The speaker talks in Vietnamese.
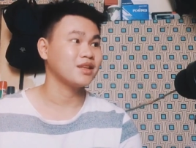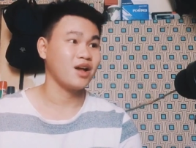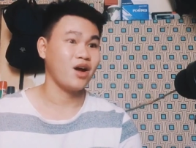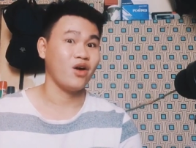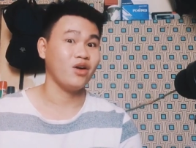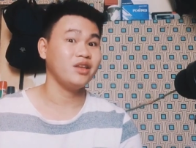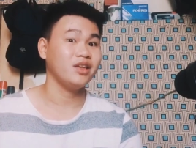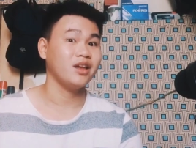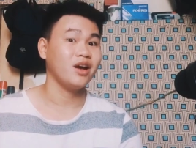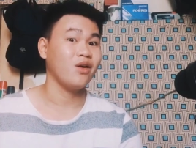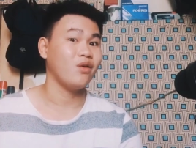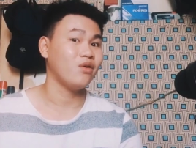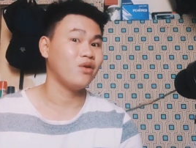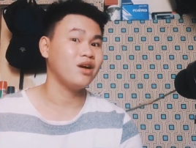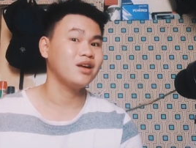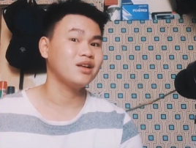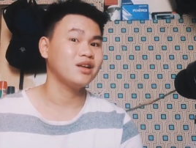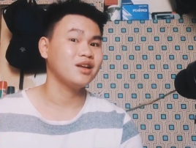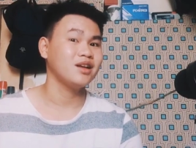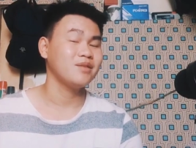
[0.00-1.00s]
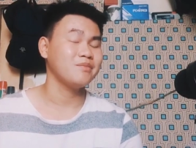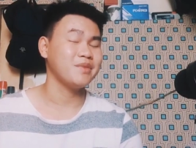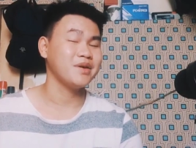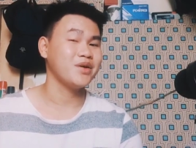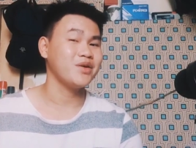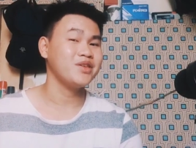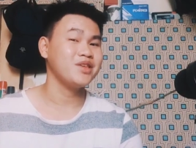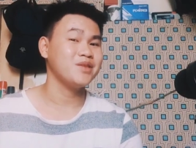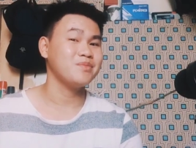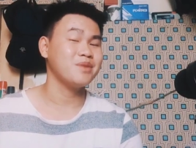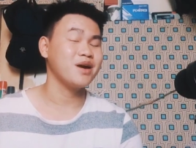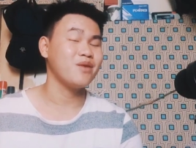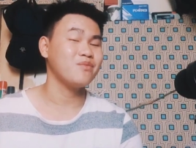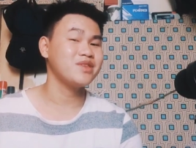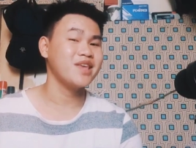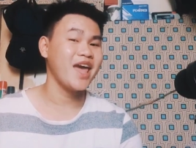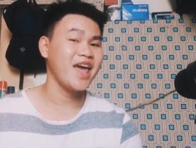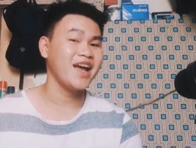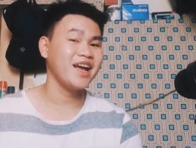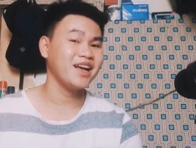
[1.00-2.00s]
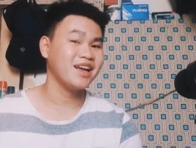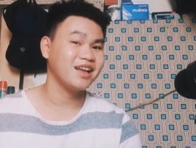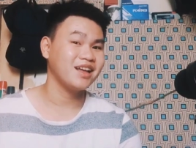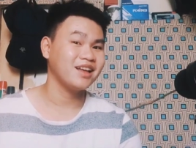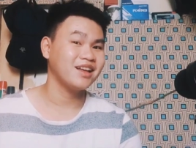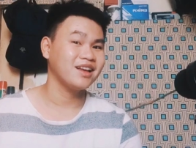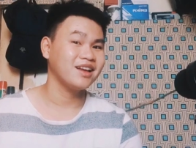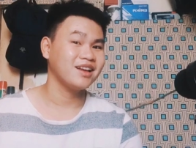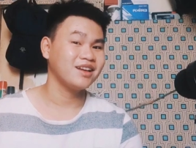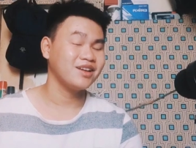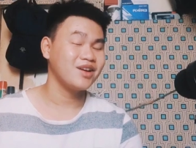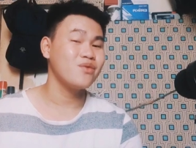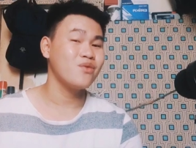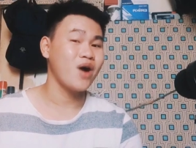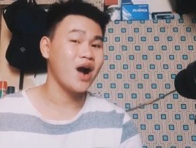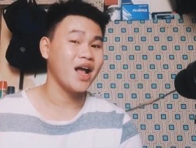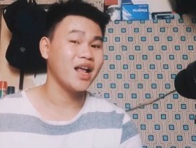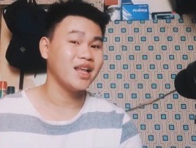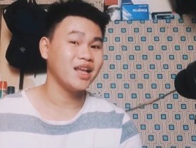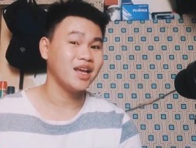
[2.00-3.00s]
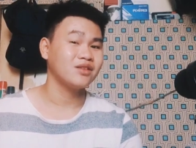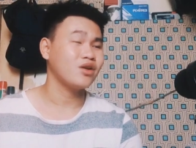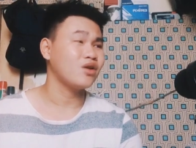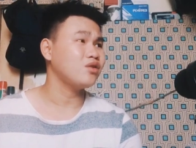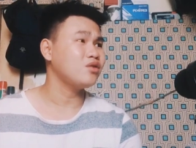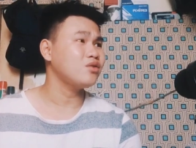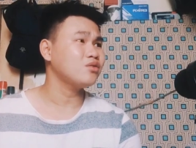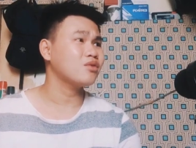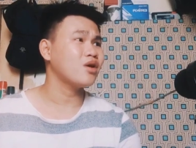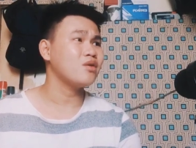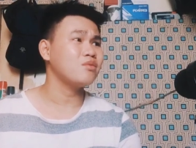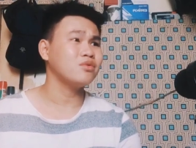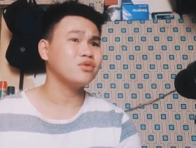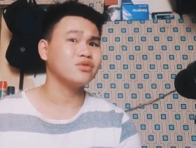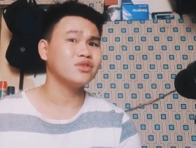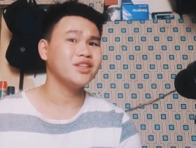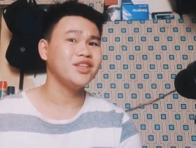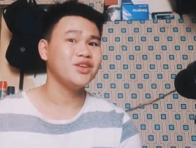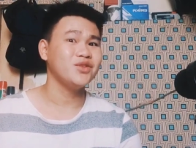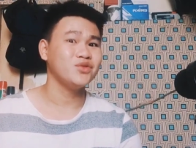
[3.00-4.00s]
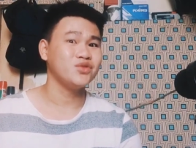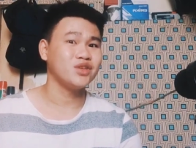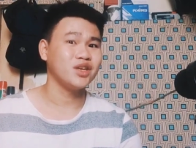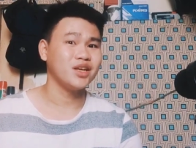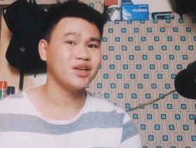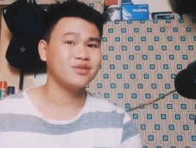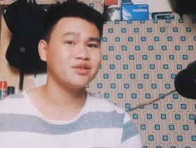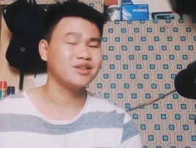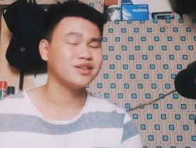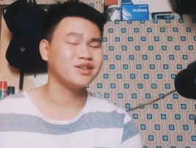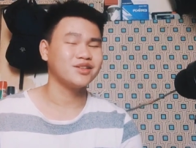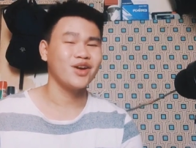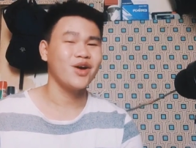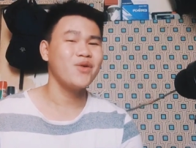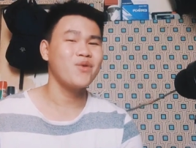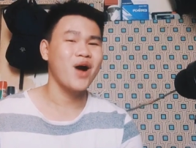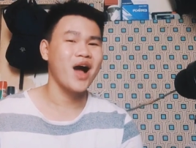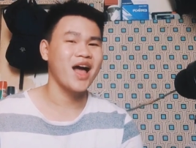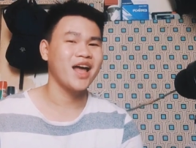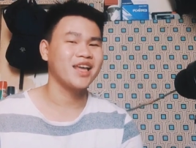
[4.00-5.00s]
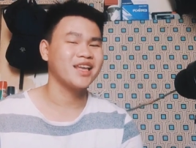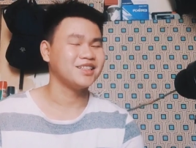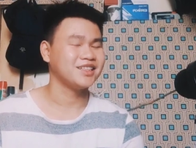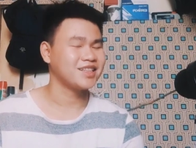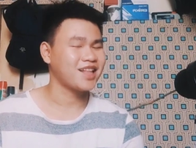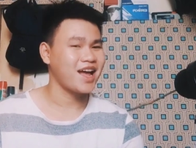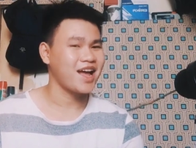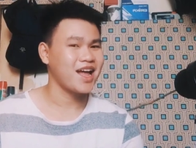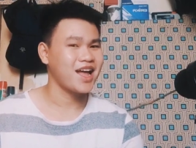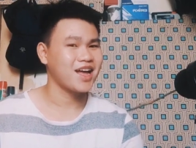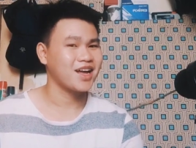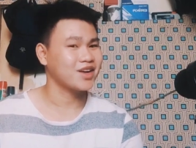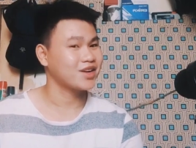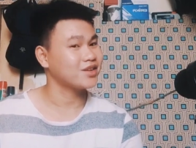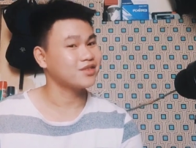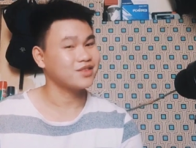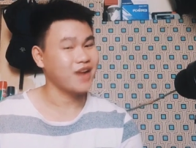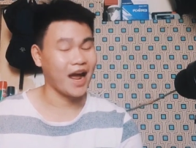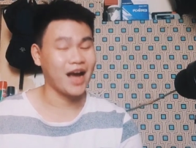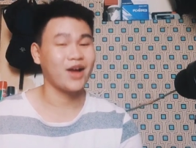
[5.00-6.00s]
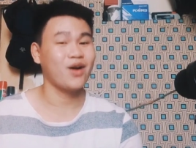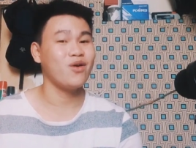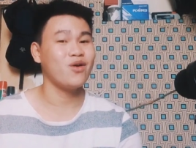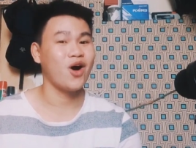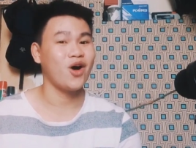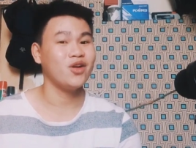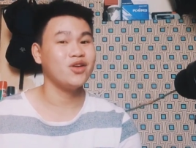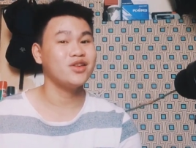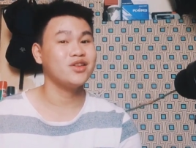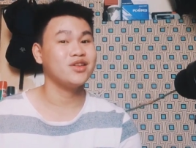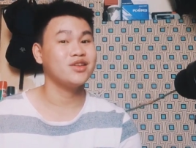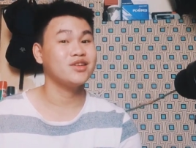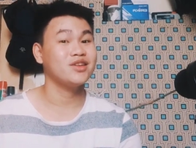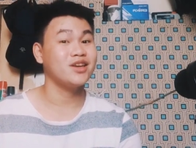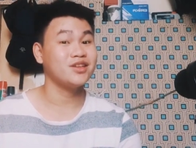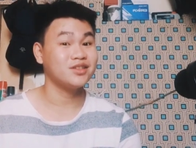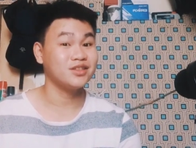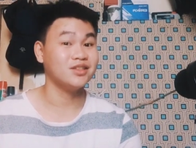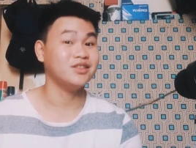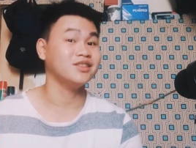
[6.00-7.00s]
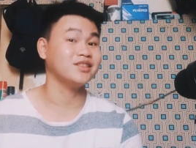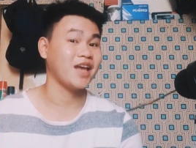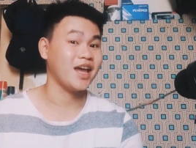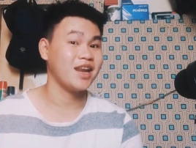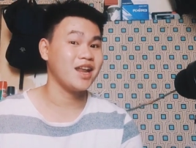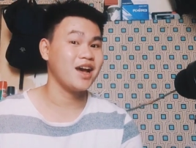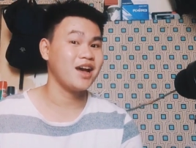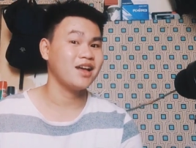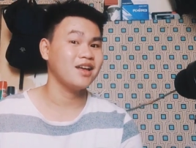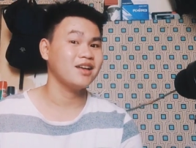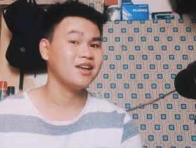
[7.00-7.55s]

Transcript: Hỏi gì? Ủa, mày nói gì mày không chán à? Nói hoài vậy. Đôi lúc có một nhiều chuyện Cường nói hoài, người ta đặt câu hỏi đến Cường vậy đó.